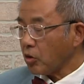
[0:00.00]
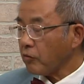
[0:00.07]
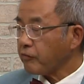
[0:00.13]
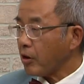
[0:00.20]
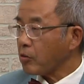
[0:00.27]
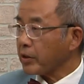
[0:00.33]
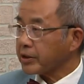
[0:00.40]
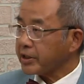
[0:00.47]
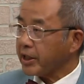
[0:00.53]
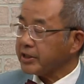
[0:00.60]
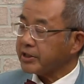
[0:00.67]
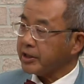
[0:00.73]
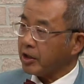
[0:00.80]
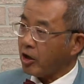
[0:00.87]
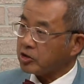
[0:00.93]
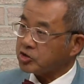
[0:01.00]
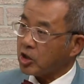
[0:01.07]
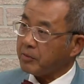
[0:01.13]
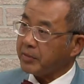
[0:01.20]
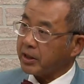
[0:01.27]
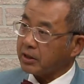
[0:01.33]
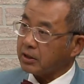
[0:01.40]
401k thì họ
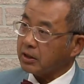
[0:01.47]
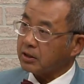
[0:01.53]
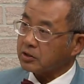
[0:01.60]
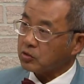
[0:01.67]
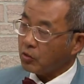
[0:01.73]
cho mình ờ,